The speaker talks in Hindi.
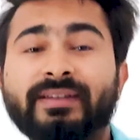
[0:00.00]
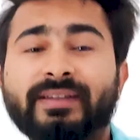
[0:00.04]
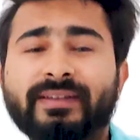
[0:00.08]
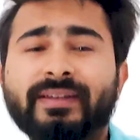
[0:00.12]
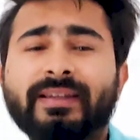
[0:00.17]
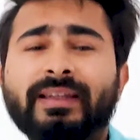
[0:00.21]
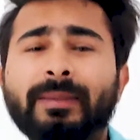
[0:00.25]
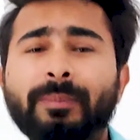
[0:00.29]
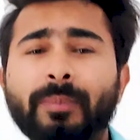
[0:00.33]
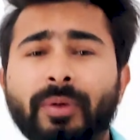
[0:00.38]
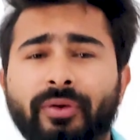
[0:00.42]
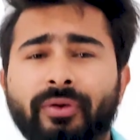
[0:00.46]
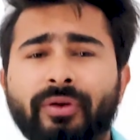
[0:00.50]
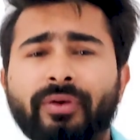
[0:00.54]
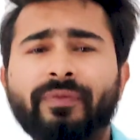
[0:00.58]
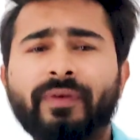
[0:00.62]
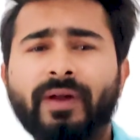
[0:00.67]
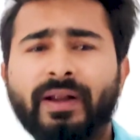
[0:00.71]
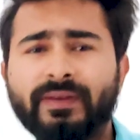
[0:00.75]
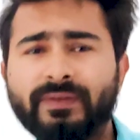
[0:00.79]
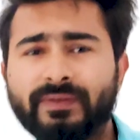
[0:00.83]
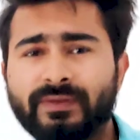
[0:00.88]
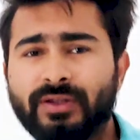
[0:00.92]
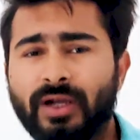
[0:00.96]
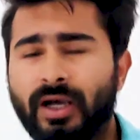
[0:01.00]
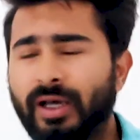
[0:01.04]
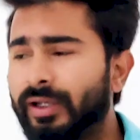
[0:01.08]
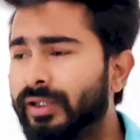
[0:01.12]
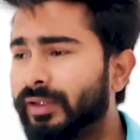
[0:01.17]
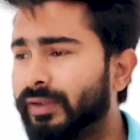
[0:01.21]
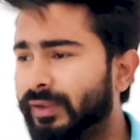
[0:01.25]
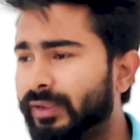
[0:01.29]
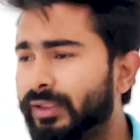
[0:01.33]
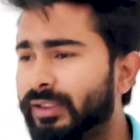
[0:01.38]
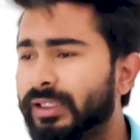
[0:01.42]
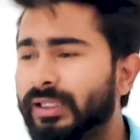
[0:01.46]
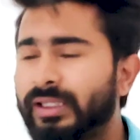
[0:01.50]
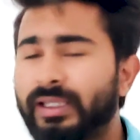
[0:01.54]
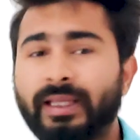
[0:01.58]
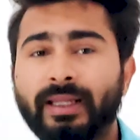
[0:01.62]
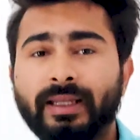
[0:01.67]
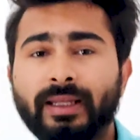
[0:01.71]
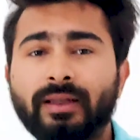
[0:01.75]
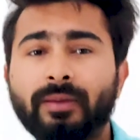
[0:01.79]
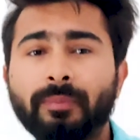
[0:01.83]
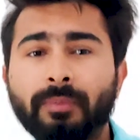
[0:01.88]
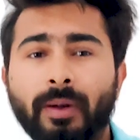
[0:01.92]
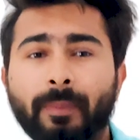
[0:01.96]
एंड जैसे कि मड्रिड फैंस चाह रहे थे कि
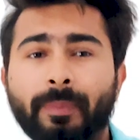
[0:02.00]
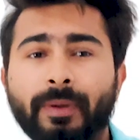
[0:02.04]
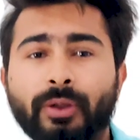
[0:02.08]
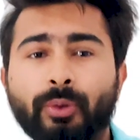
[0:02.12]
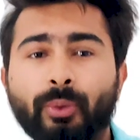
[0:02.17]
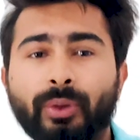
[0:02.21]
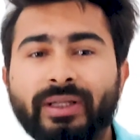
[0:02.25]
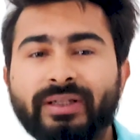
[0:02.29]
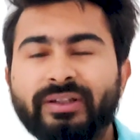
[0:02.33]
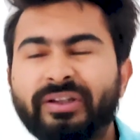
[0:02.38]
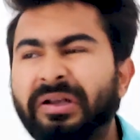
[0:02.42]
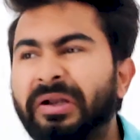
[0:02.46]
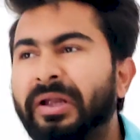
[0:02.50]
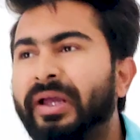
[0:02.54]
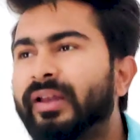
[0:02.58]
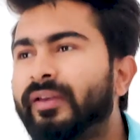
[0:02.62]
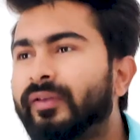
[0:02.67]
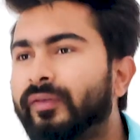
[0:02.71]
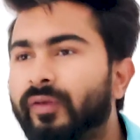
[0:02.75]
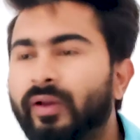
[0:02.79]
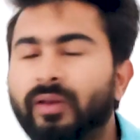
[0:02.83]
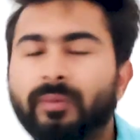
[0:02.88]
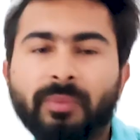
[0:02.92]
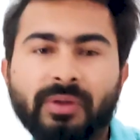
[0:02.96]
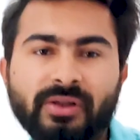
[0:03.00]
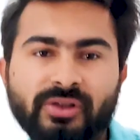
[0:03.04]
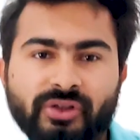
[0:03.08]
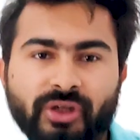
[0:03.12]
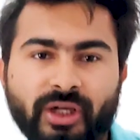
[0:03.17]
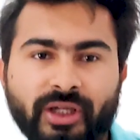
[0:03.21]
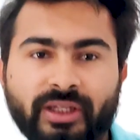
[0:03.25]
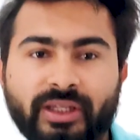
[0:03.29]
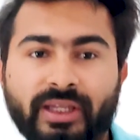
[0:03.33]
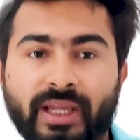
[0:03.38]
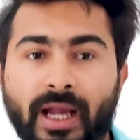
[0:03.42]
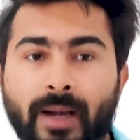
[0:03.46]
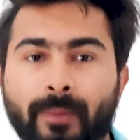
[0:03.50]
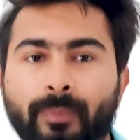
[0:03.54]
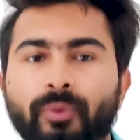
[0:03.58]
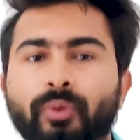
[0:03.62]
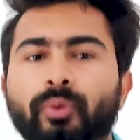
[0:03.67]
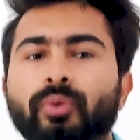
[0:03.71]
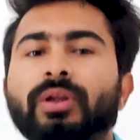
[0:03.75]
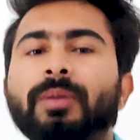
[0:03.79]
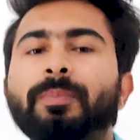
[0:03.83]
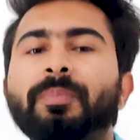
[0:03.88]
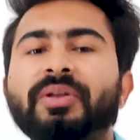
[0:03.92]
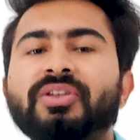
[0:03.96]
किलिन बापे को एक ट्रायल रन मिल जाए
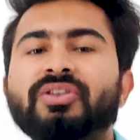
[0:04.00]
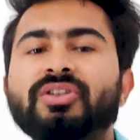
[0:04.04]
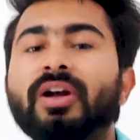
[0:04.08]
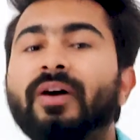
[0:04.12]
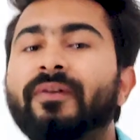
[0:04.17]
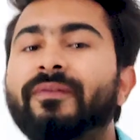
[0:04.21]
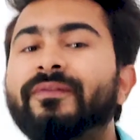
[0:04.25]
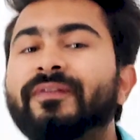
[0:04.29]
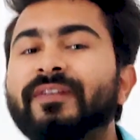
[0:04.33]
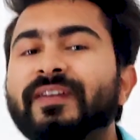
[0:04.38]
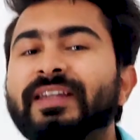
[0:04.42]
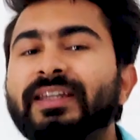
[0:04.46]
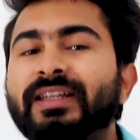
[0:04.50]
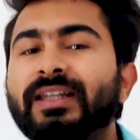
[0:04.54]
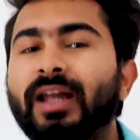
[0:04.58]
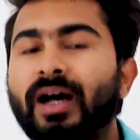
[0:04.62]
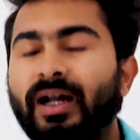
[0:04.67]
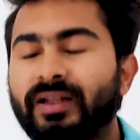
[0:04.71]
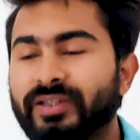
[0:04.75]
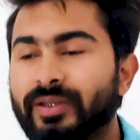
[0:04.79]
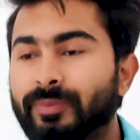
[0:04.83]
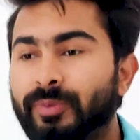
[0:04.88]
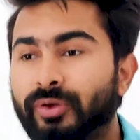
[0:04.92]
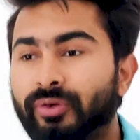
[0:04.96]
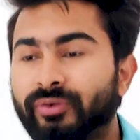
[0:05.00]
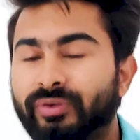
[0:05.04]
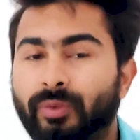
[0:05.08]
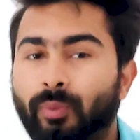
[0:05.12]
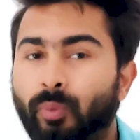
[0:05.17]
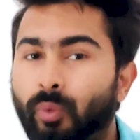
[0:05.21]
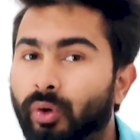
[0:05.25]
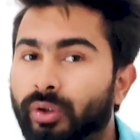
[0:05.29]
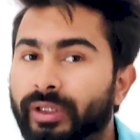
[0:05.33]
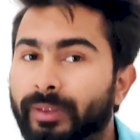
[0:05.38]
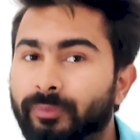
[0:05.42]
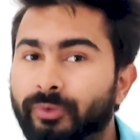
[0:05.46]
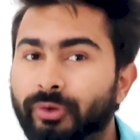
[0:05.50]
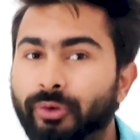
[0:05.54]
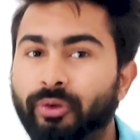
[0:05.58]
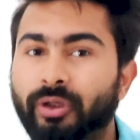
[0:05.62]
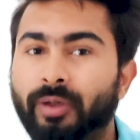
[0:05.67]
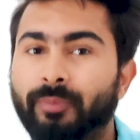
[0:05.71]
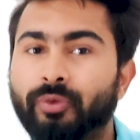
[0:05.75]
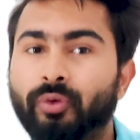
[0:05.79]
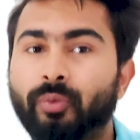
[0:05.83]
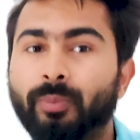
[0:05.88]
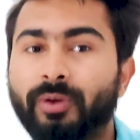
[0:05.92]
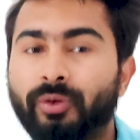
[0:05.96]
कैंपनो की पिच का फील आ जाए बिकॉज दे वांट हिम टू
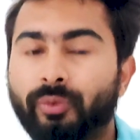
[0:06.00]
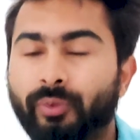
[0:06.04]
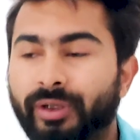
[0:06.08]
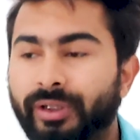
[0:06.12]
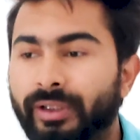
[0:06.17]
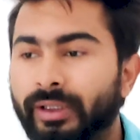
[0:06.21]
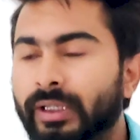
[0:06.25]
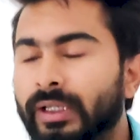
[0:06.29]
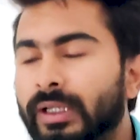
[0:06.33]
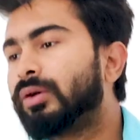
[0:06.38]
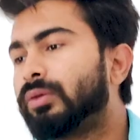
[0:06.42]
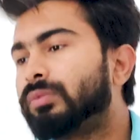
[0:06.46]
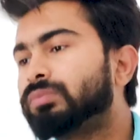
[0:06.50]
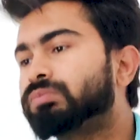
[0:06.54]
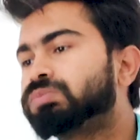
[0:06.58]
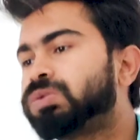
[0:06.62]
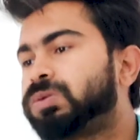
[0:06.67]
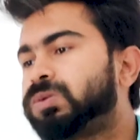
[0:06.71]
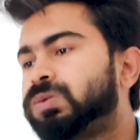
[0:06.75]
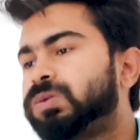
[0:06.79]
कम टू मड्रिड तो